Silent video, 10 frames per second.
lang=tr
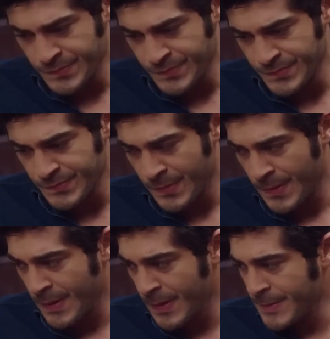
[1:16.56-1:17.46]
istiyor.
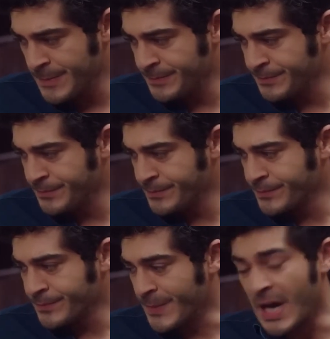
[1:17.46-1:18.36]
Nereden şey yapacağız onu?
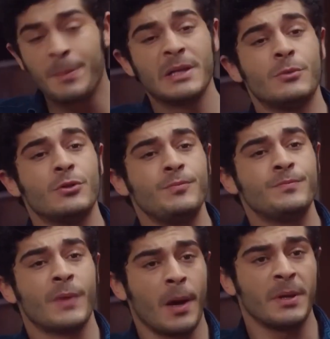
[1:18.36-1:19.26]
Ne yapalım oğlum?
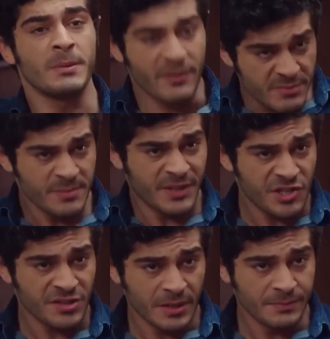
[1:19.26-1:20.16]
Ne yapalım? Evimizi mi
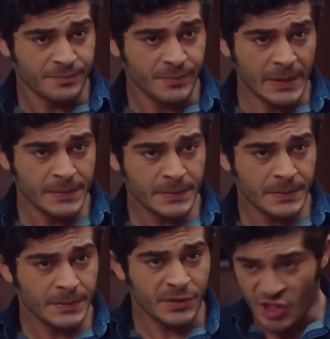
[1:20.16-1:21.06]
taşlatalım? Ha?
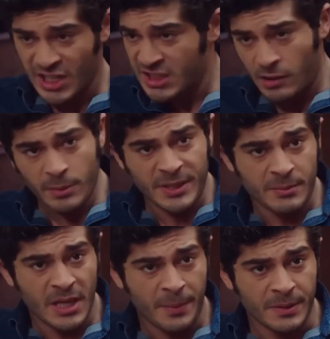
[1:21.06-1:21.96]
Dışarıda kavga mı
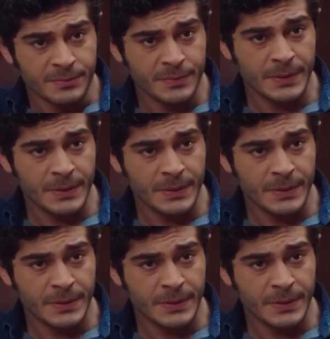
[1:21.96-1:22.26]
edelim? Ne yapalım?